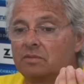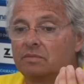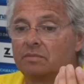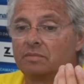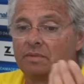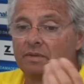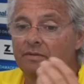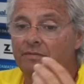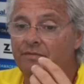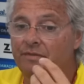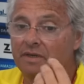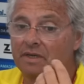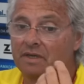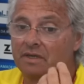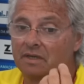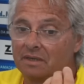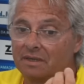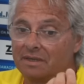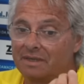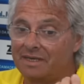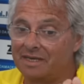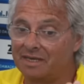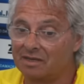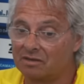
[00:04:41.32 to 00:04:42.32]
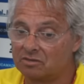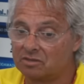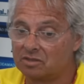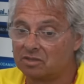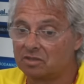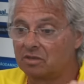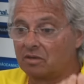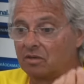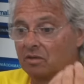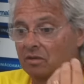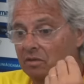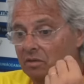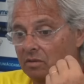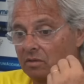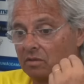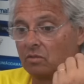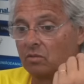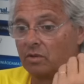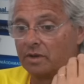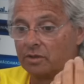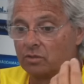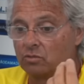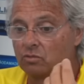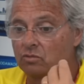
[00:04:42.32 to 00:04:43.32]
enfim, que eles, com o
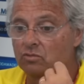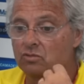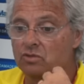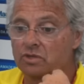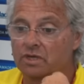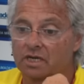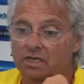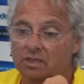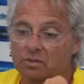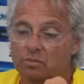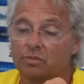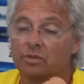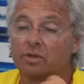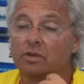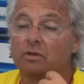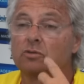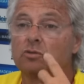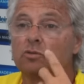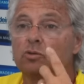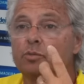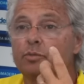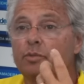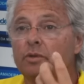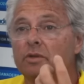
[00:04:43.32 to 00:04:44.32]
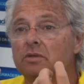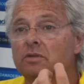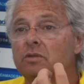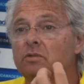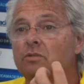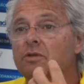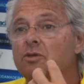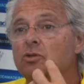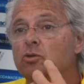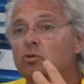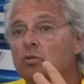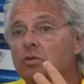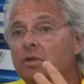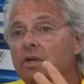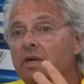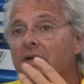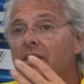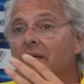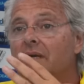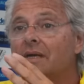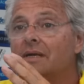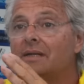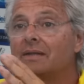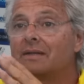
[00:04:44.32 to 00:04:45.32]
entusiasmo deles, nos possam ajudar
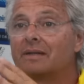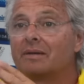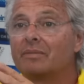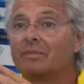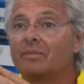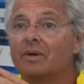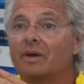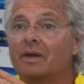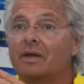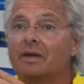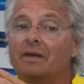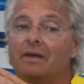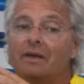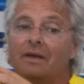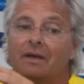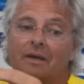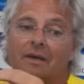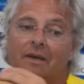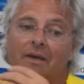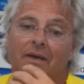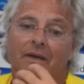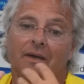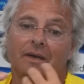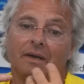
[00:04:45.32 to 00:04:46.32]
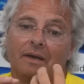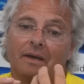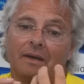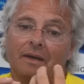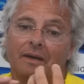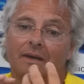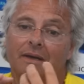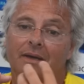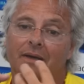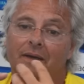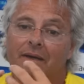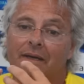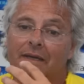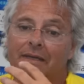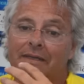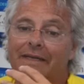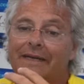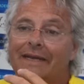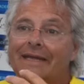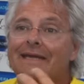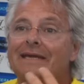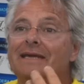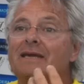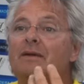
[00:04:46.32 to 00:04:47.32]
também a, a, a ter a
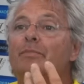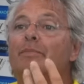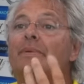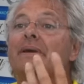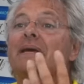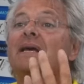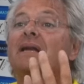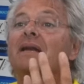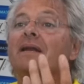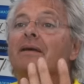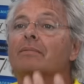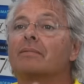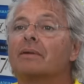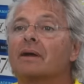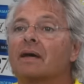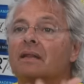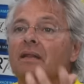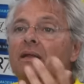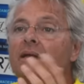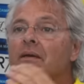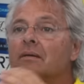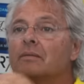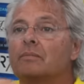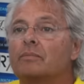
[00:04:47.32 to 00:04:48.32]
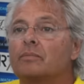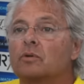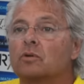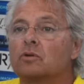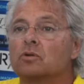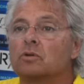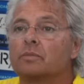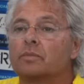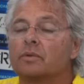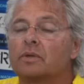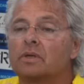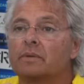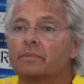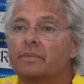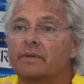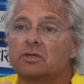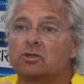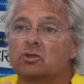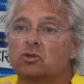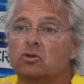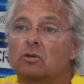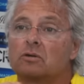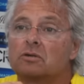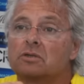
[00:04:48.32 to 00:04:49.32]
equipa equilibrada para, para este
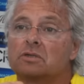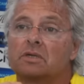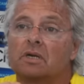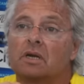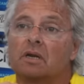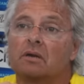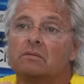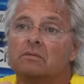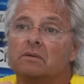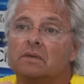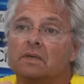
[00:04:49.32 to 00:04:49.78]
jogo estranho.